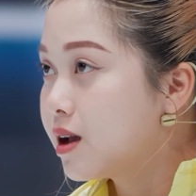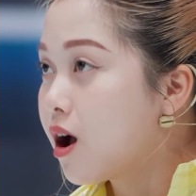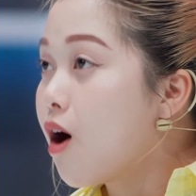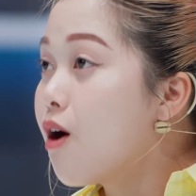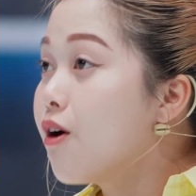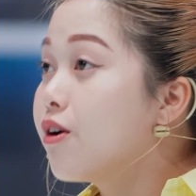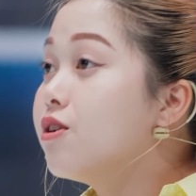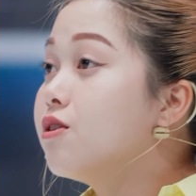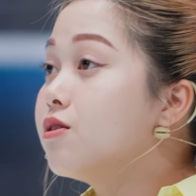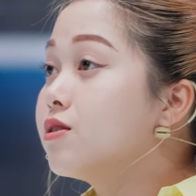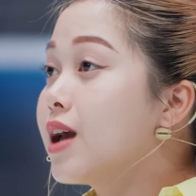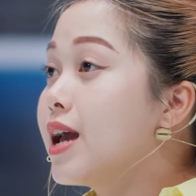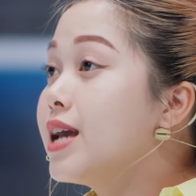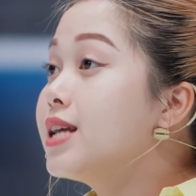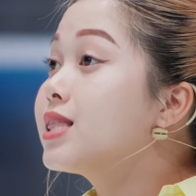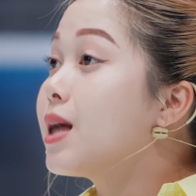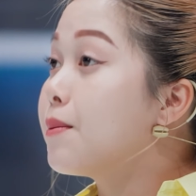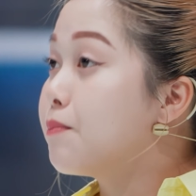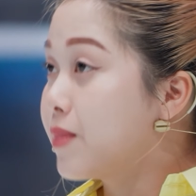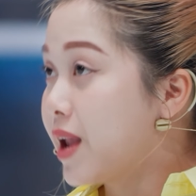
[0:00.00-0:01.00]
coi được
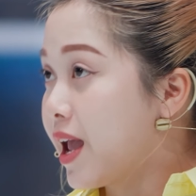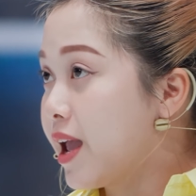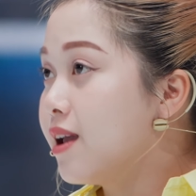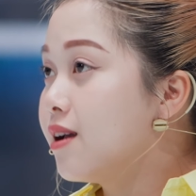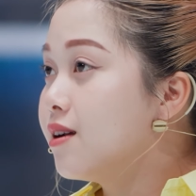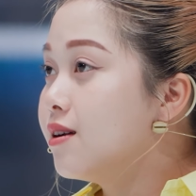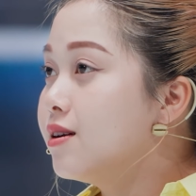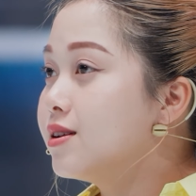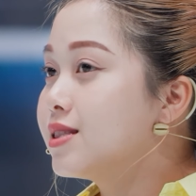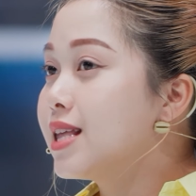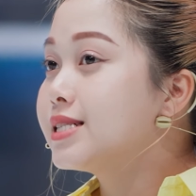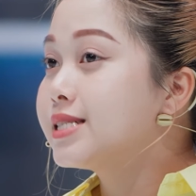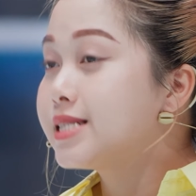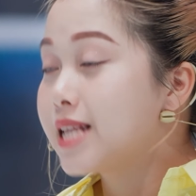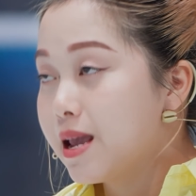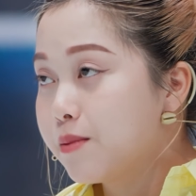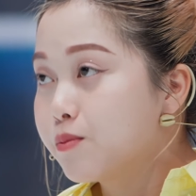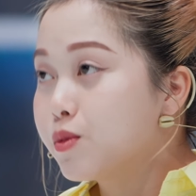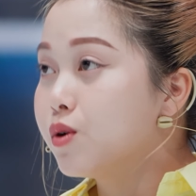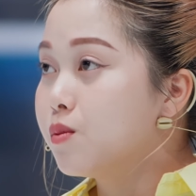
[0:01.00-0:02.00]
cái tập này người ta
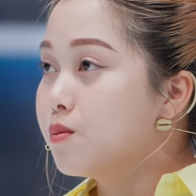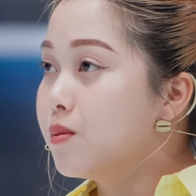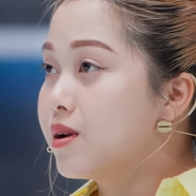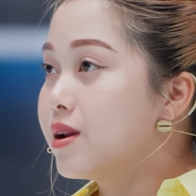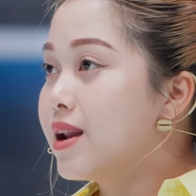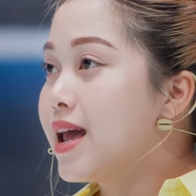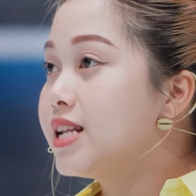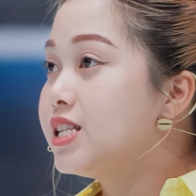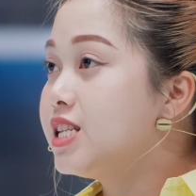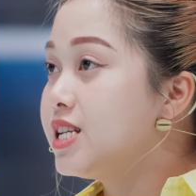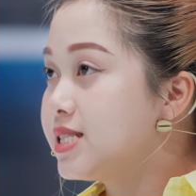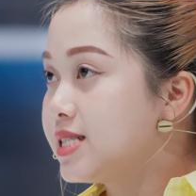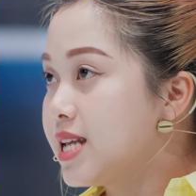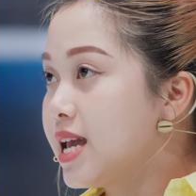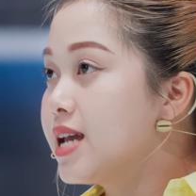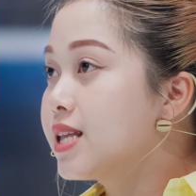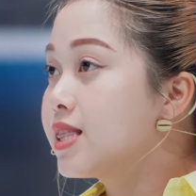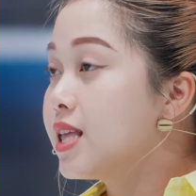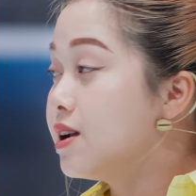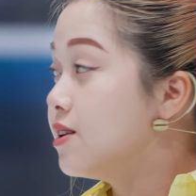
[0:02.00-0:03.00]
xem được mình đang chia
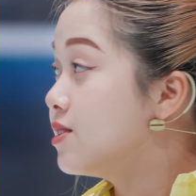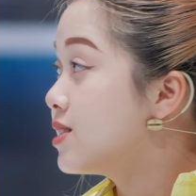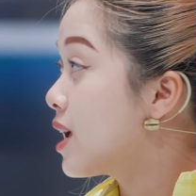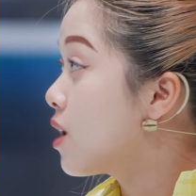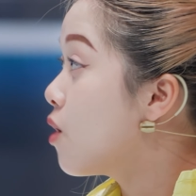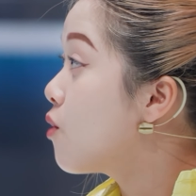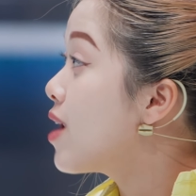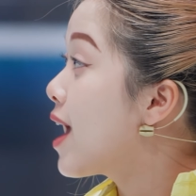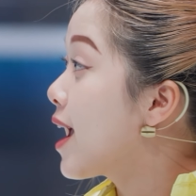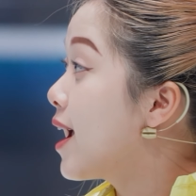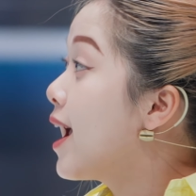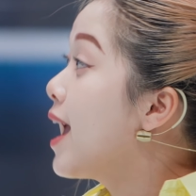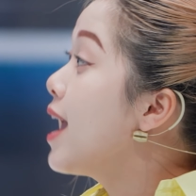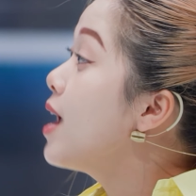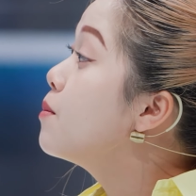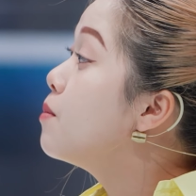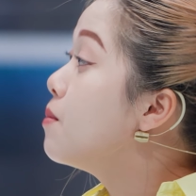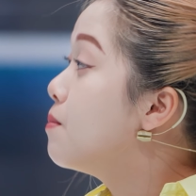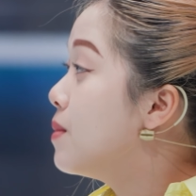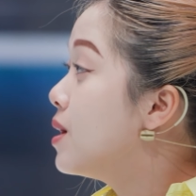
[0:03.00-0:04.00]
sẻ thì người ta có đang ghét
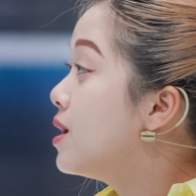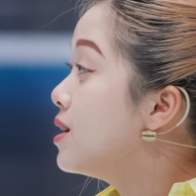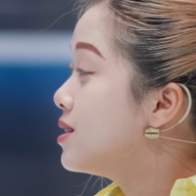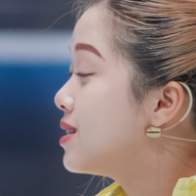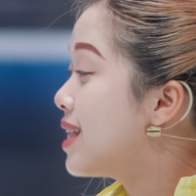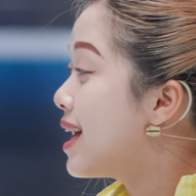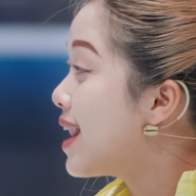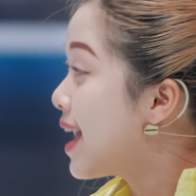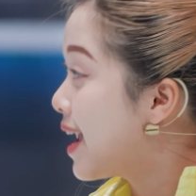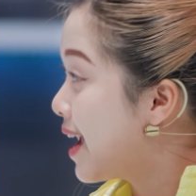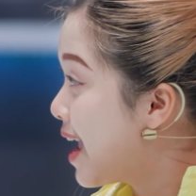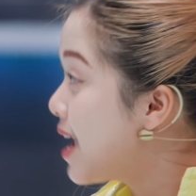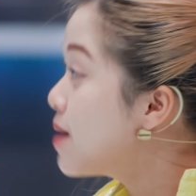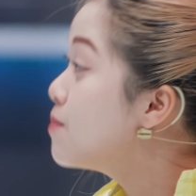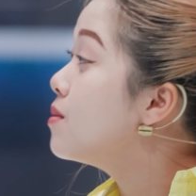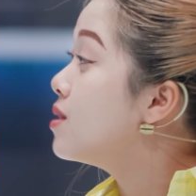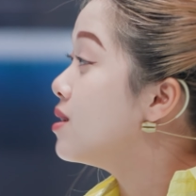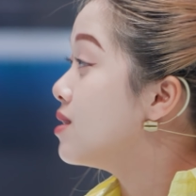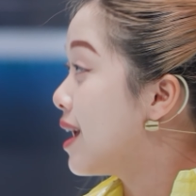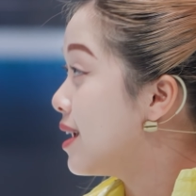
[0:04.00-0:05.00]
người ta lại ghét
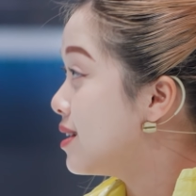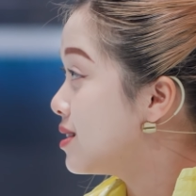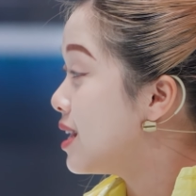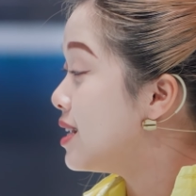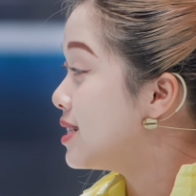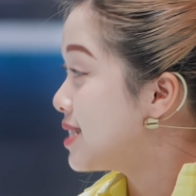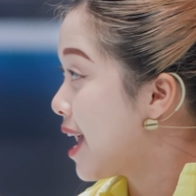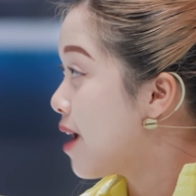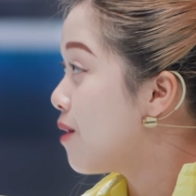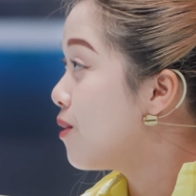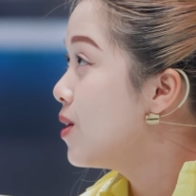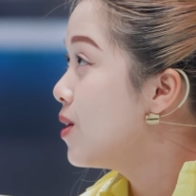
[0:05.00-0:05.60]
mình hay thì sao